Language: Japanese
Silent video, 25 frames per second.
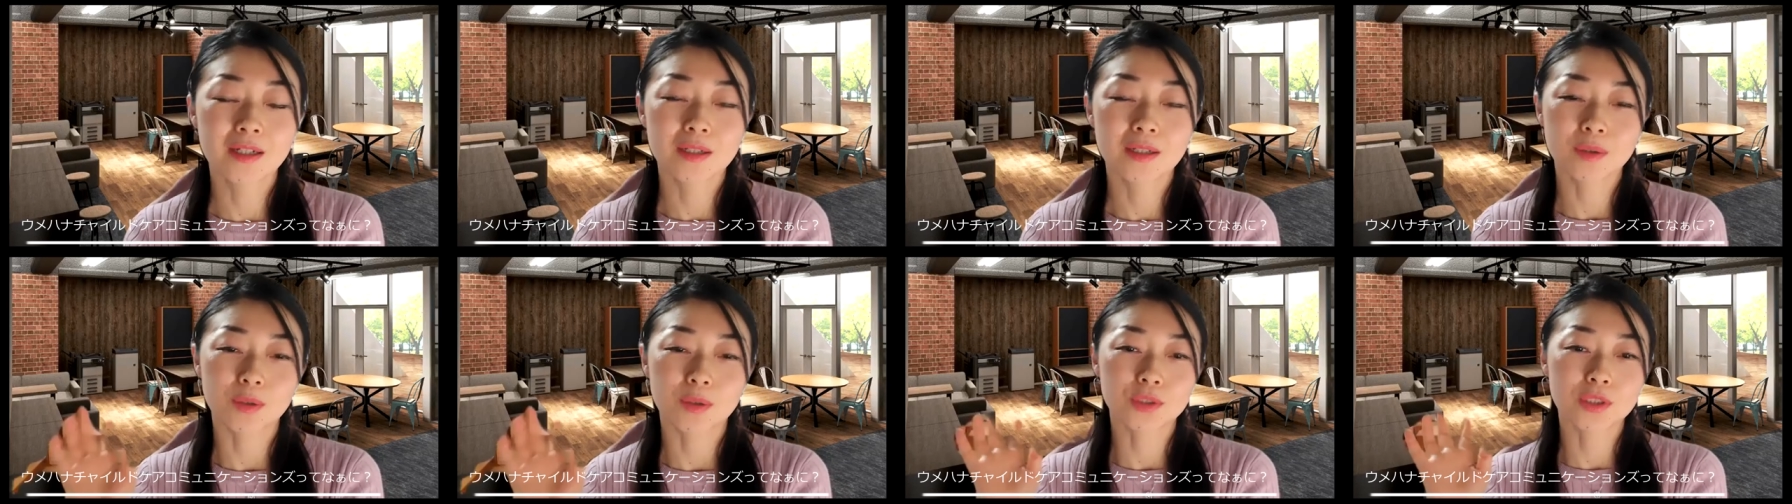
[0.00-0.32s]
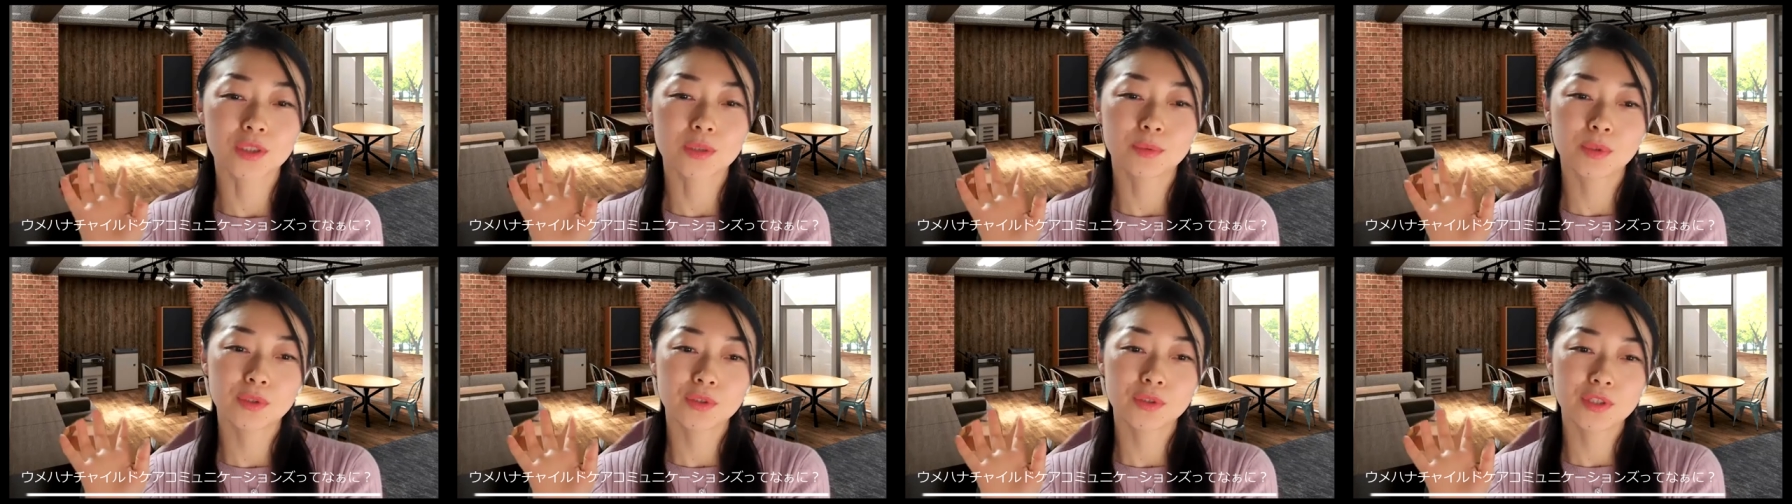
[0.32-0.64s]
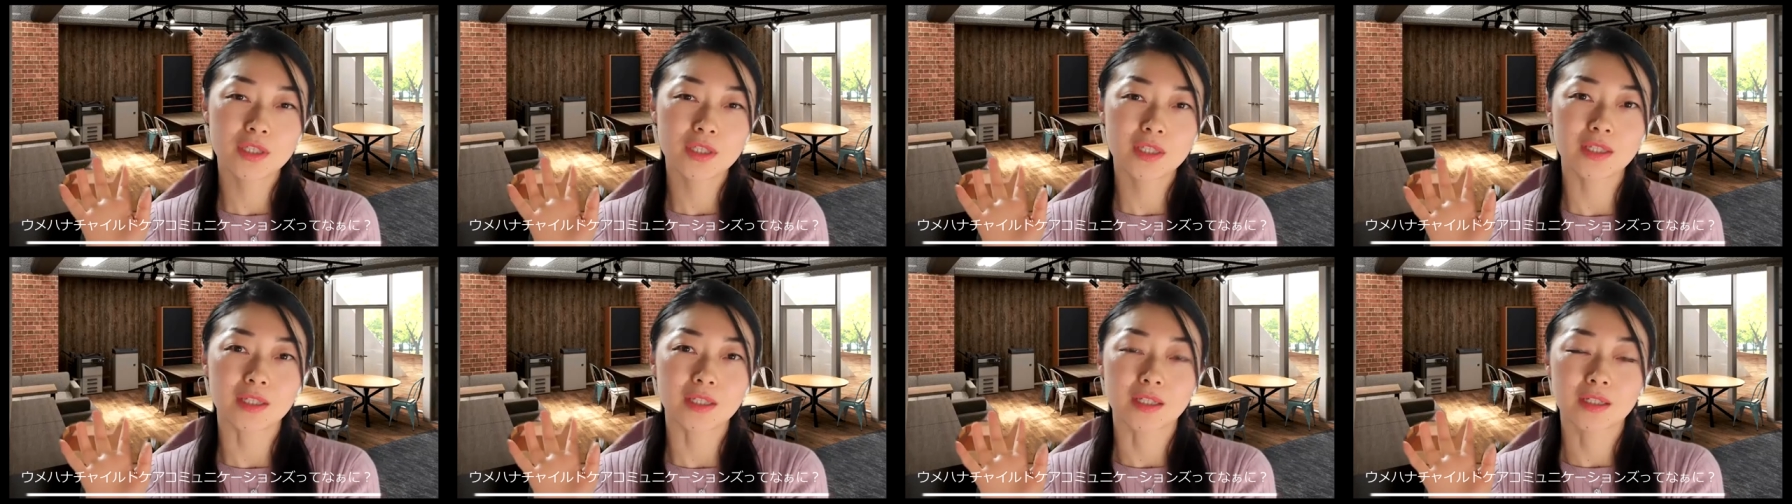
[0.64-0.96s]
子供
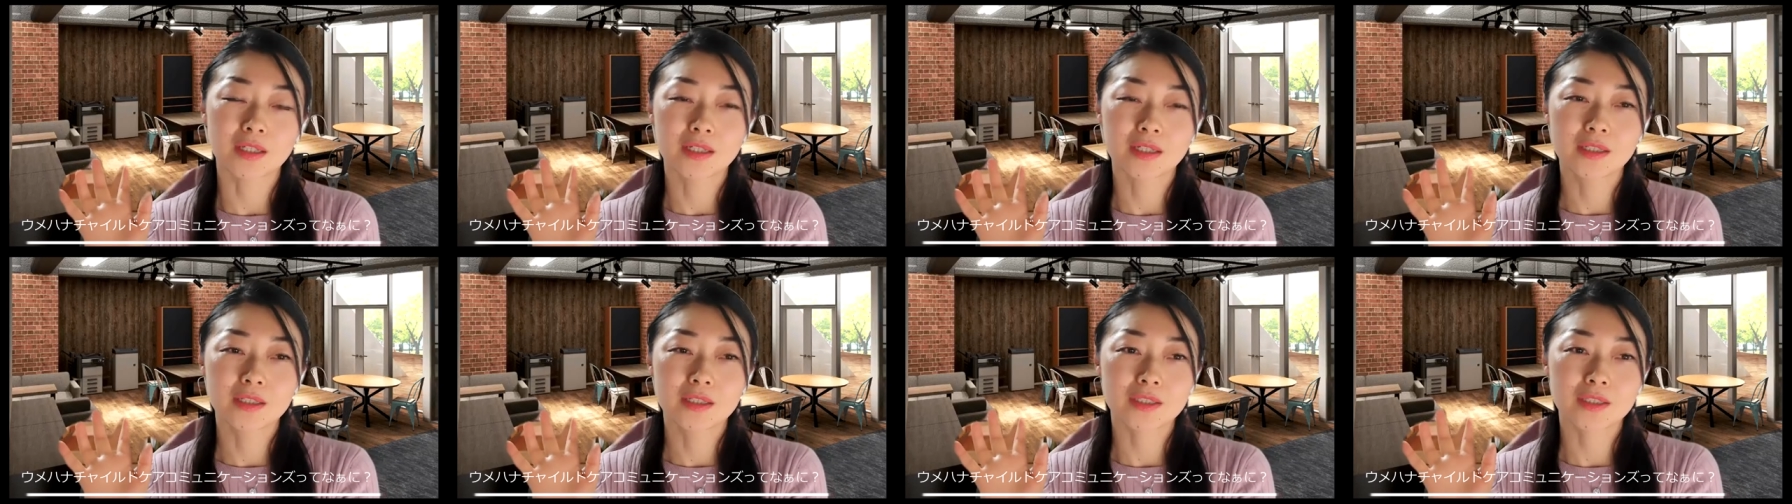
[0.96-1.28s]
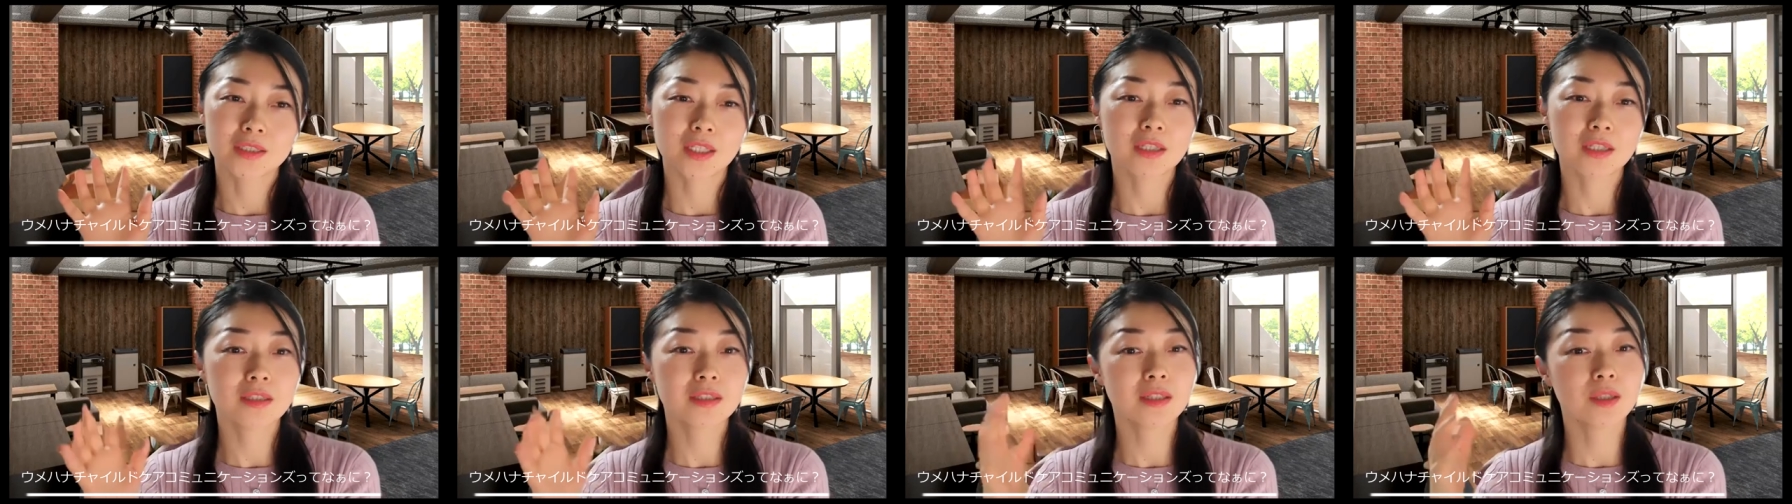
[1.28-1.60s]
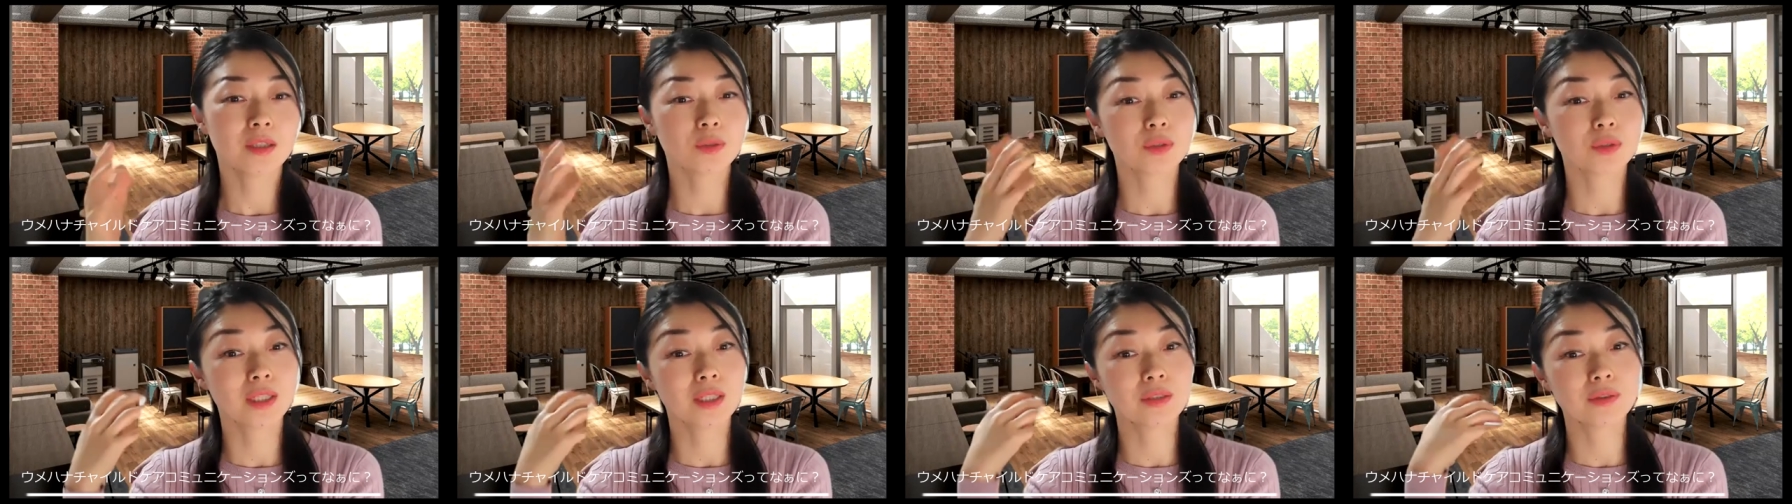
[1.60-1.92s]
に素敵
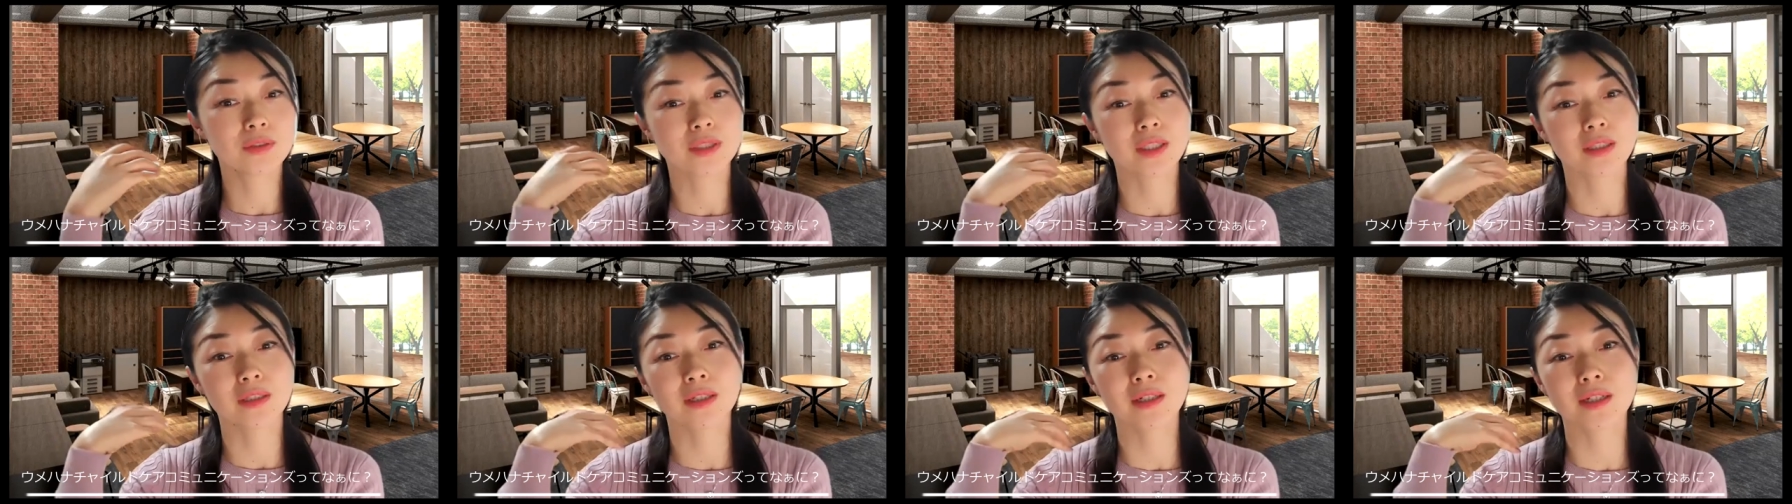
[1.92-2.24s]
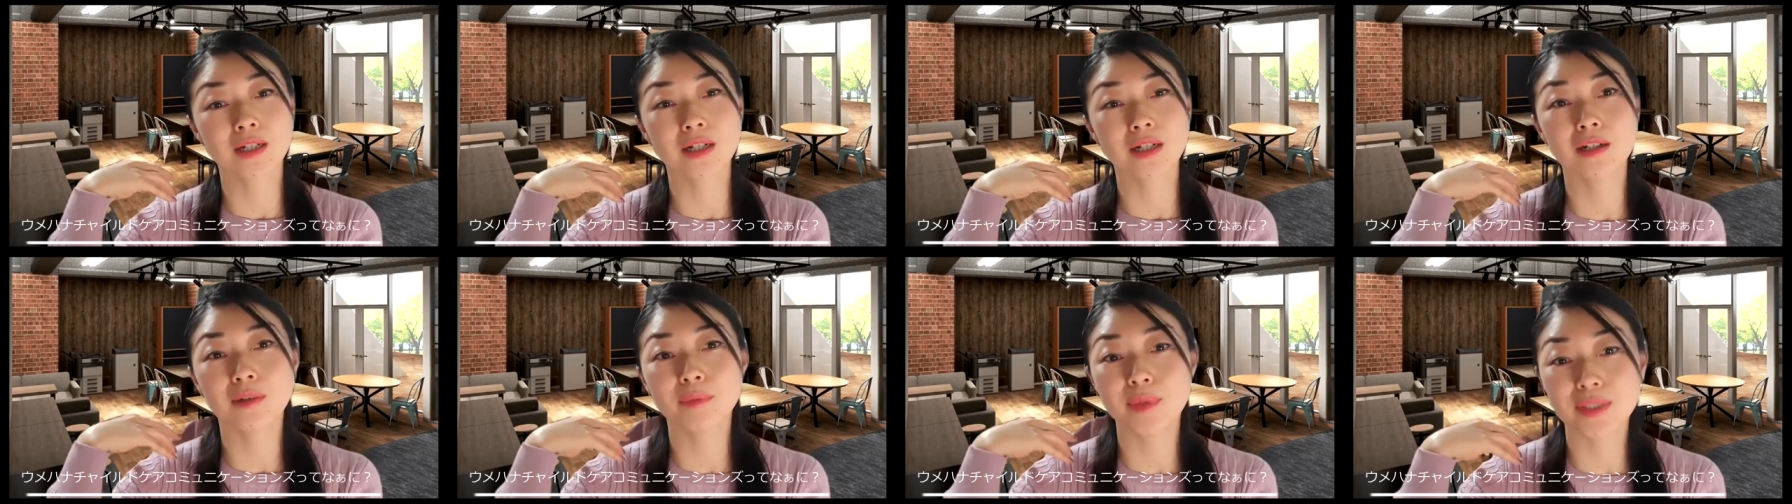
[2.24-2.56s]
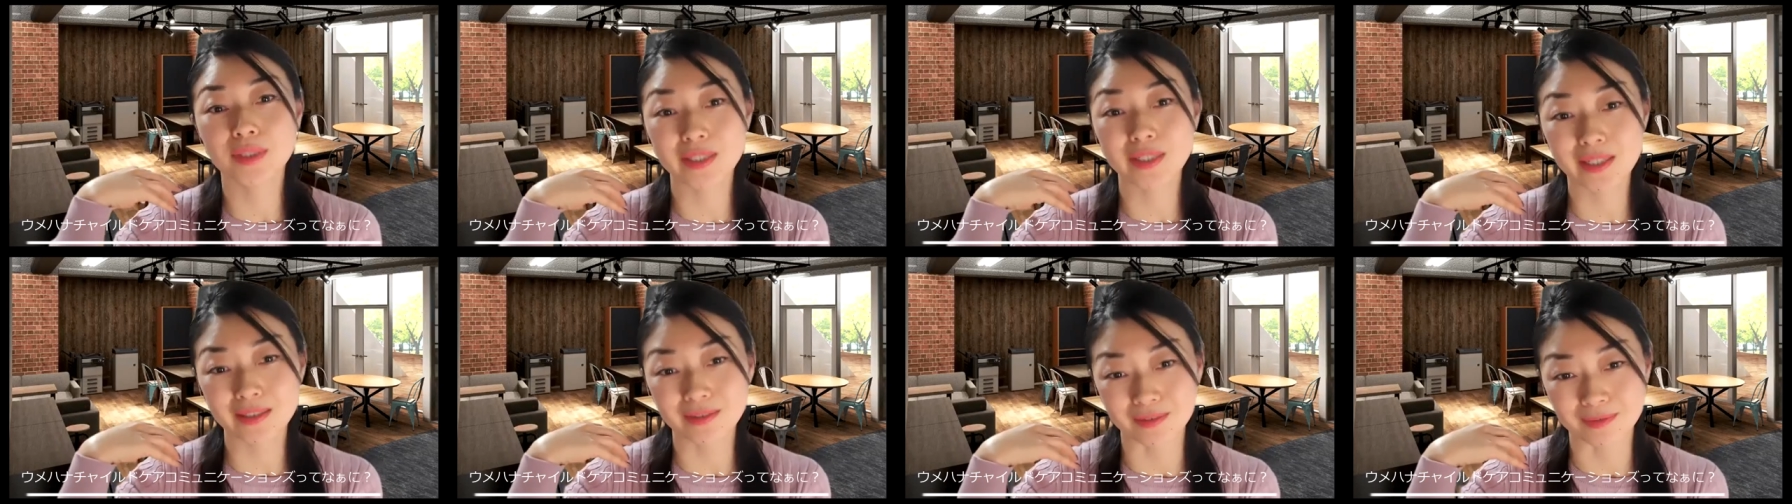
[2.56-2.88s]
な大人の背中を見
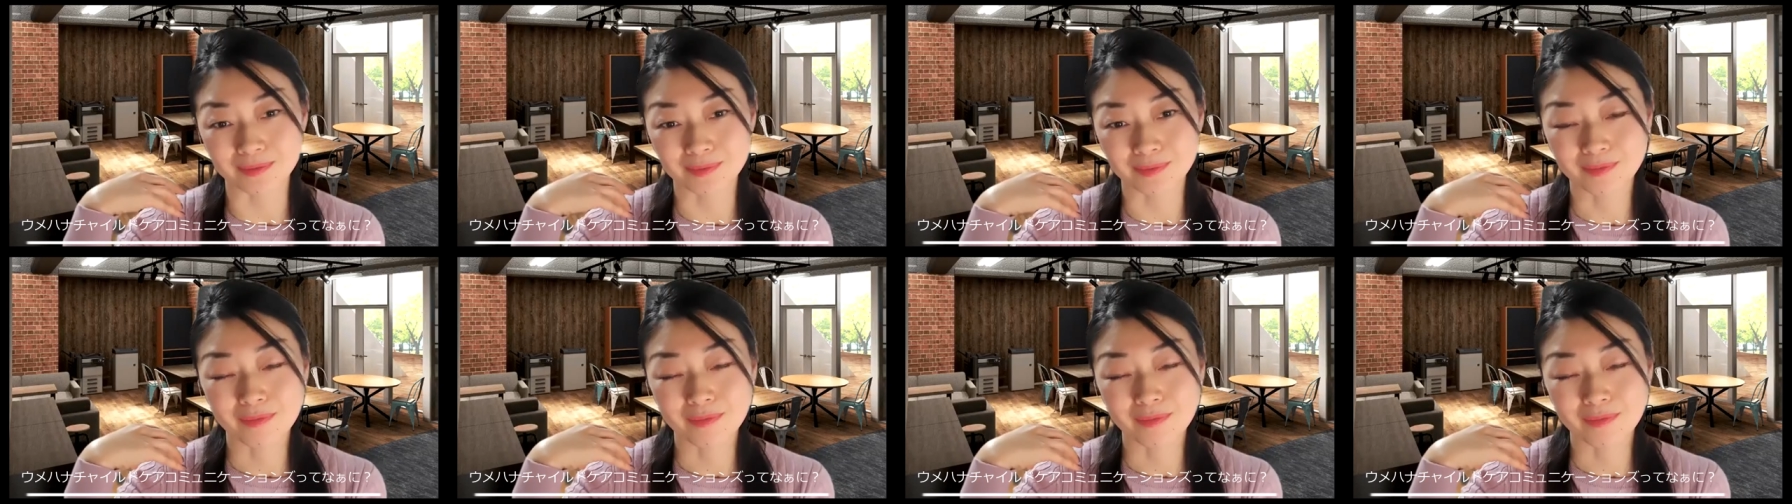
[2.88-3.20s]
せる